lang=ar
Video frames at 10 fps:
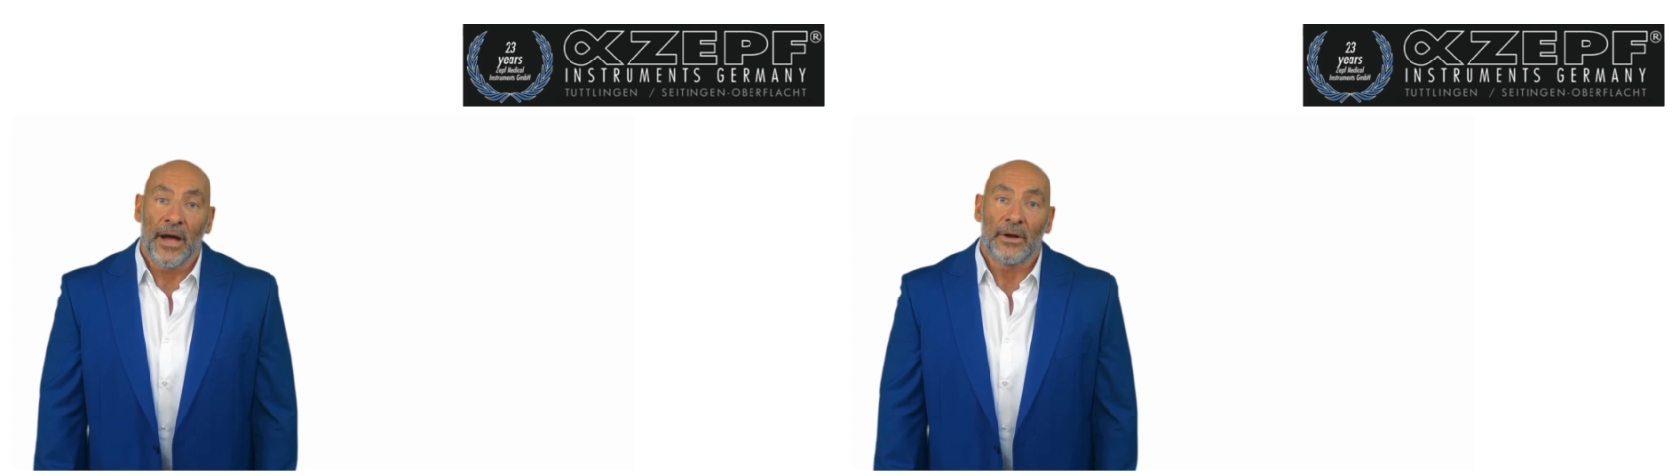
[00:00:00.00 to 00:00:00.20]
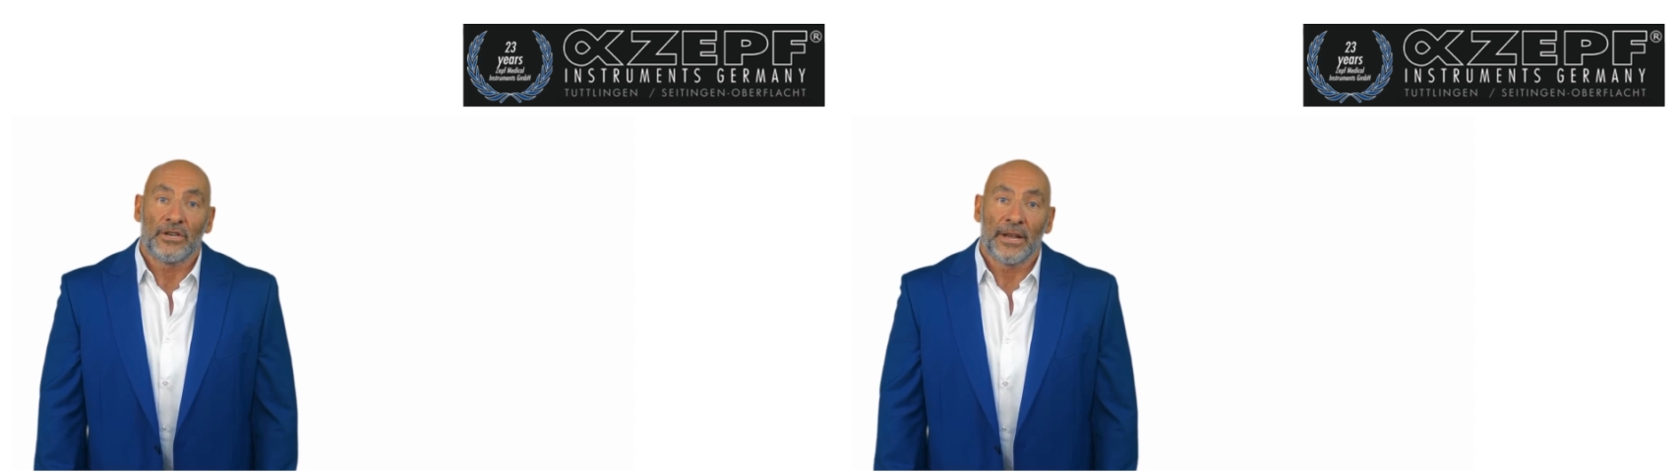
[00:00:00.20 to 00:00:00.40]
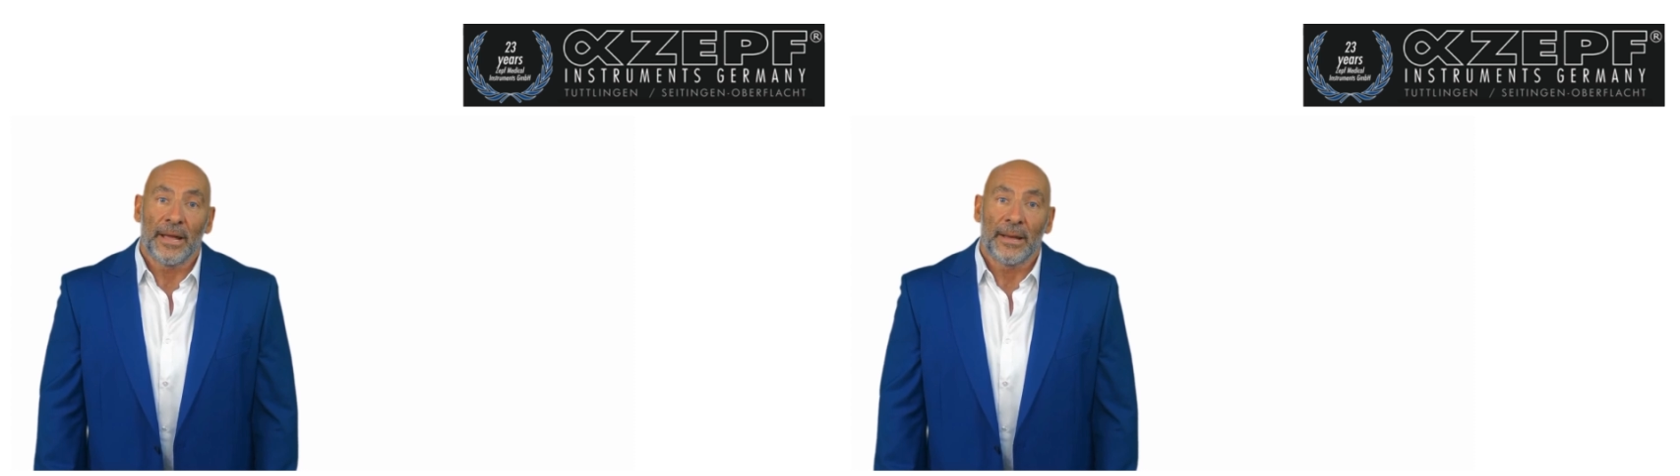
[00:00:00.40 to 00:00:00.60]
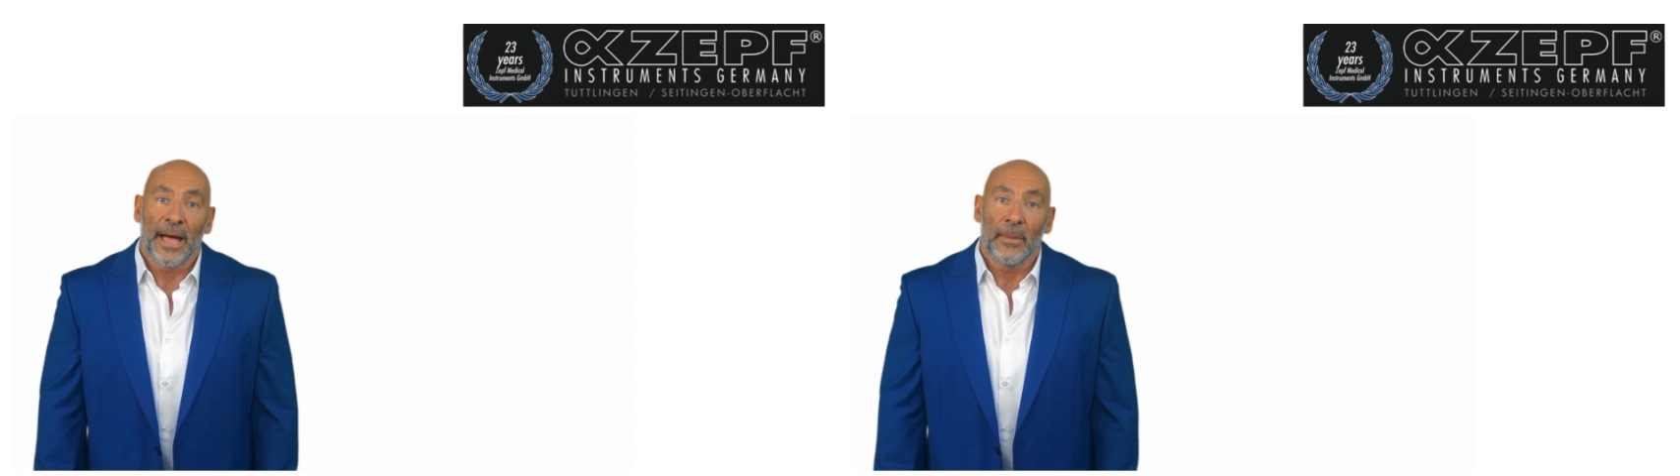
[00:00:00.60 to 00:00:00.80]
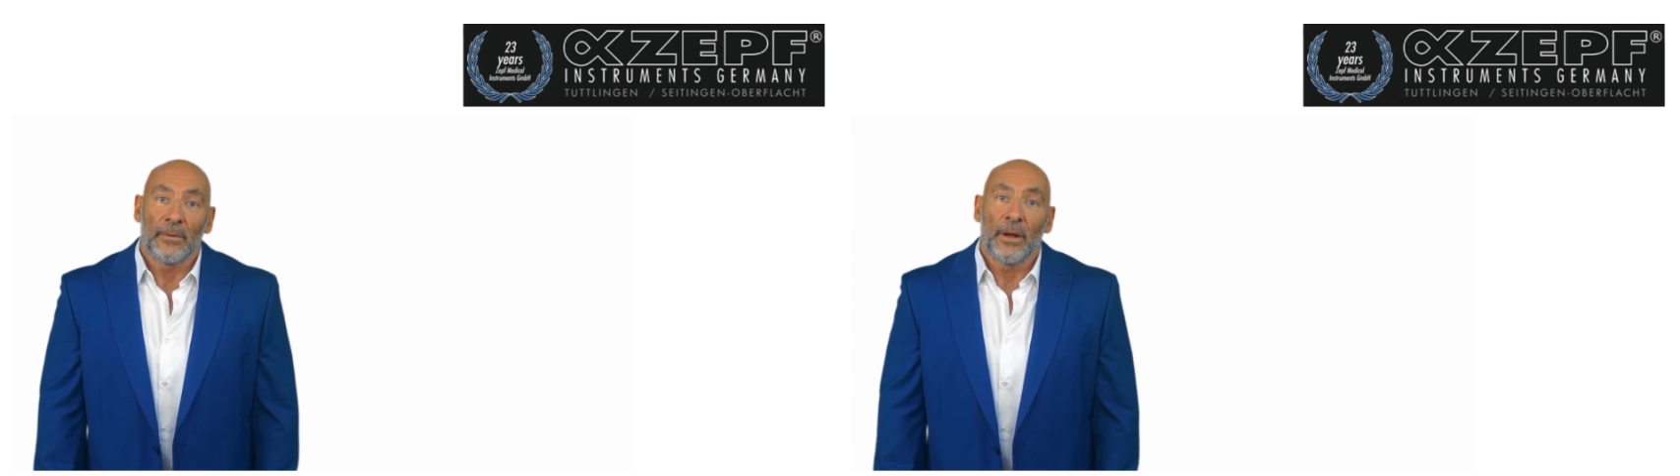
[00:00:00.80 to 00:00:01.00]
عن شيء
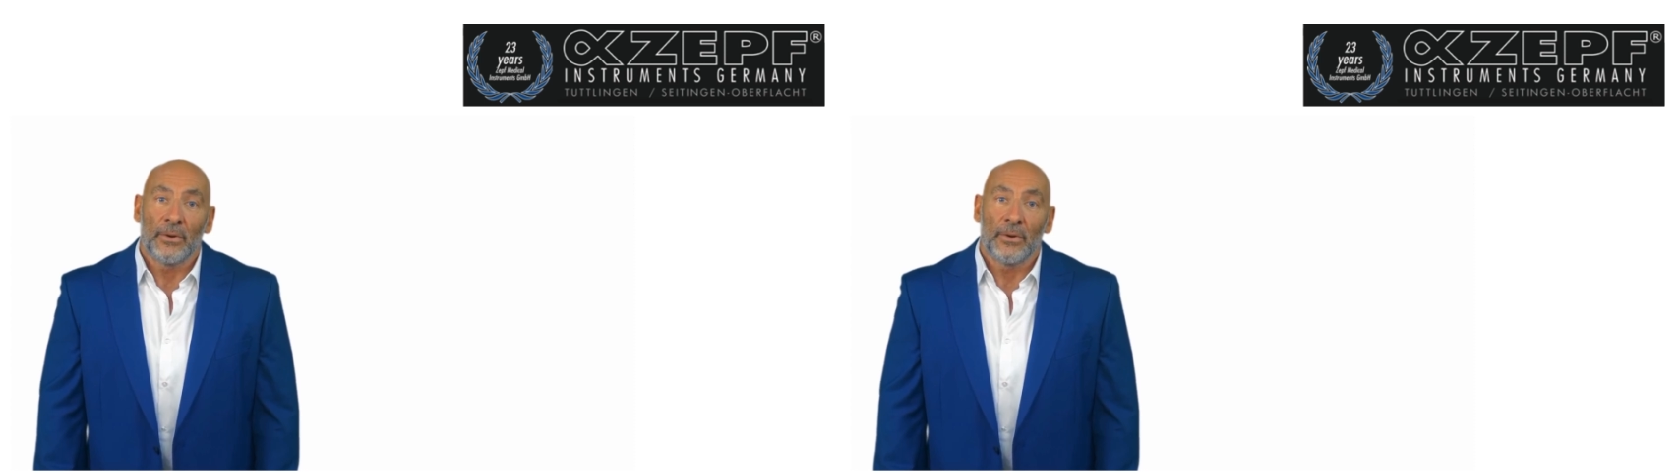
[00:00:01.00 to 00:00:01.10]
حقاً